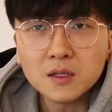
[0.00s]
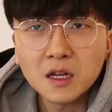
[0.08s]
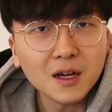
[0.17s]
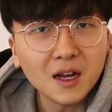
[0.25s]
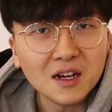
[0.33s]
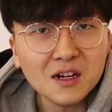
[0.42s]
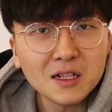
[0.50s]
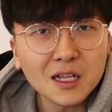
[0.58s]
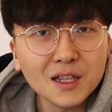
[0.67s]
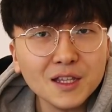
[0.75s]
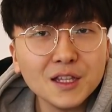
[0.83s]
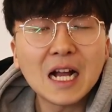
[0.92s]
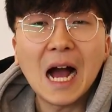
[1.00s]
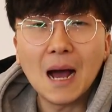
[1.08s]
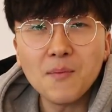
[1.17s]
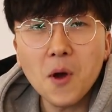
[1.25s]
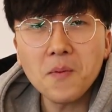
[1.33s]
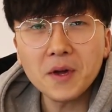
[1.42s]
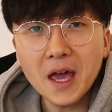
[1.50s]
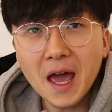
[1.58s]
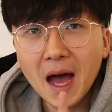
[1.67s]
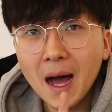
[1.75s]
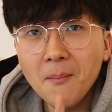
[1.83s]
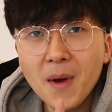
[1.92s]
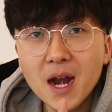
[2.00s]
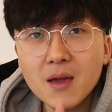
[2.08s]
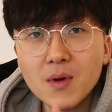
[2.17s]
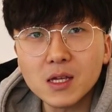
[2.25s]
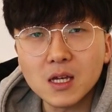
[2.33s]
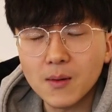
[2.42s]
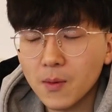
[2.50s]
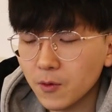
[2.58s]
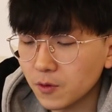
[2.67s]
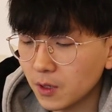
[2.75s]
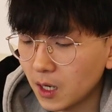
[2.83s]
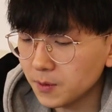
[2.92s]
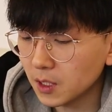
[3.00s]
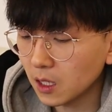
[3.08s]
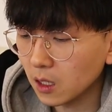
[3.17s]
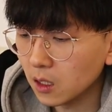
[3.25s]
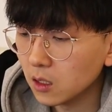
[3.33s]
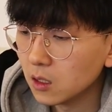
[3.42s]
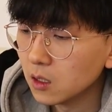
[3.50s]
자 일단은 가볍게 한 마리만 잡아보도록 합시다